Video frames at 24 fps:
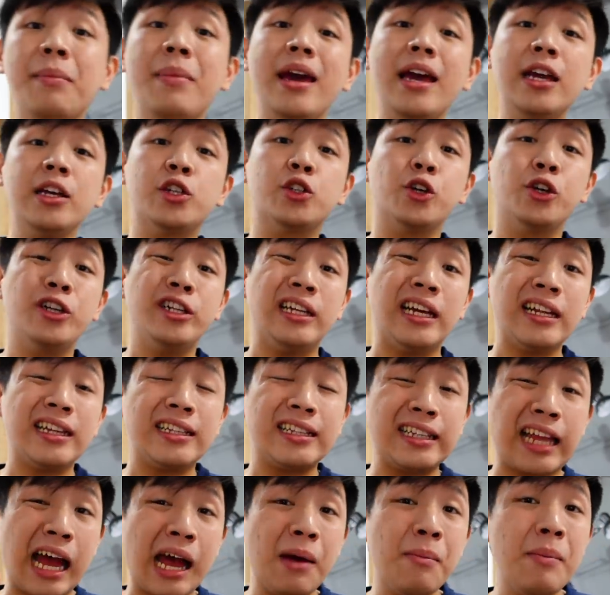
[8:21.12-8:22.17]
ma-ensure na
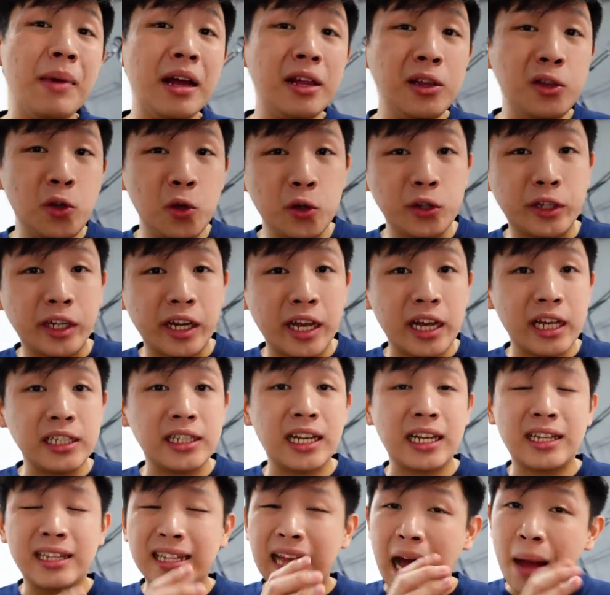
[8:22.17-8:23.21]
tamang nutrients
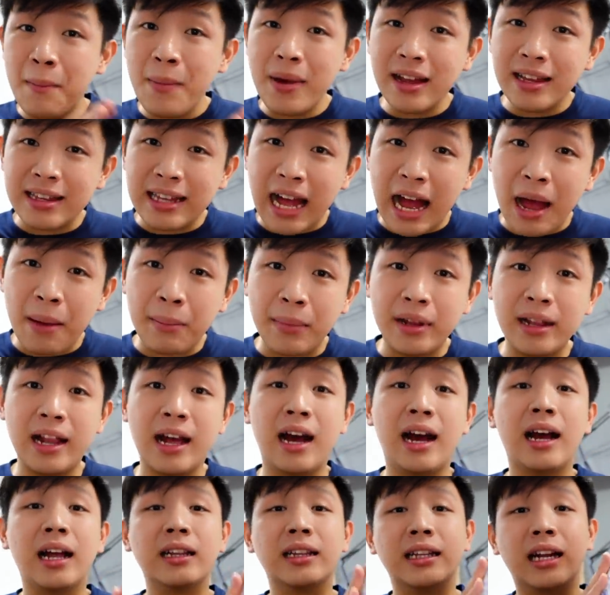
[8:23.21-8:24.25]
at tamang dami
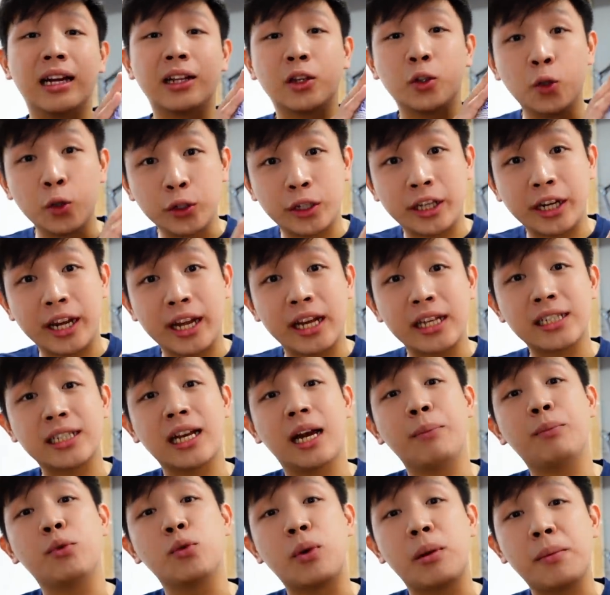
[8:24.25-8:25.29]
lang ng nutrients
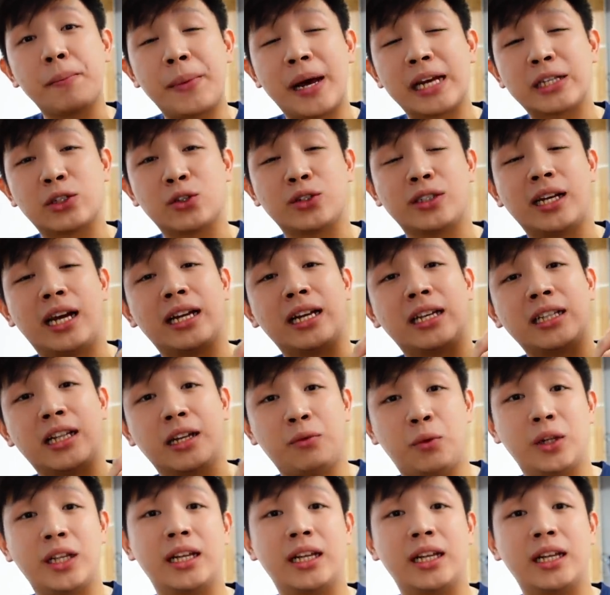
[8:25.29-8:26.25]
ang pumapasok sa katawan